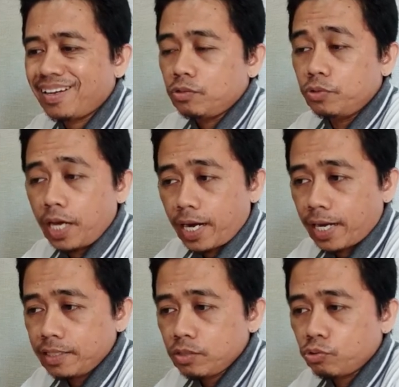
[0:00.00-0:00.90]

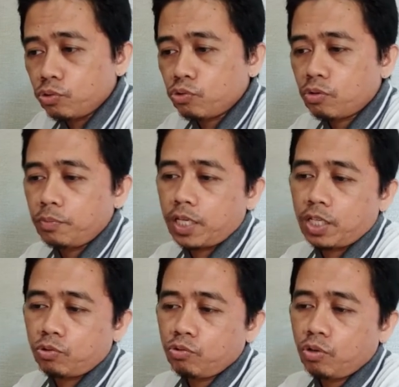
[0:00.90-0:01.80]
gunakan untuk
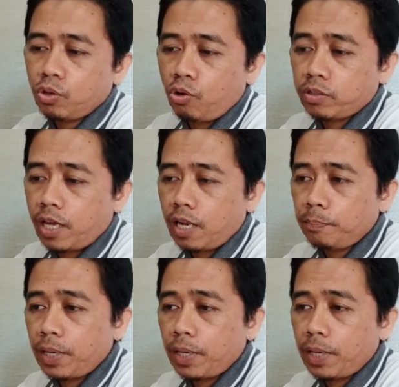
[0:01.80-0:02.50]
menghitung total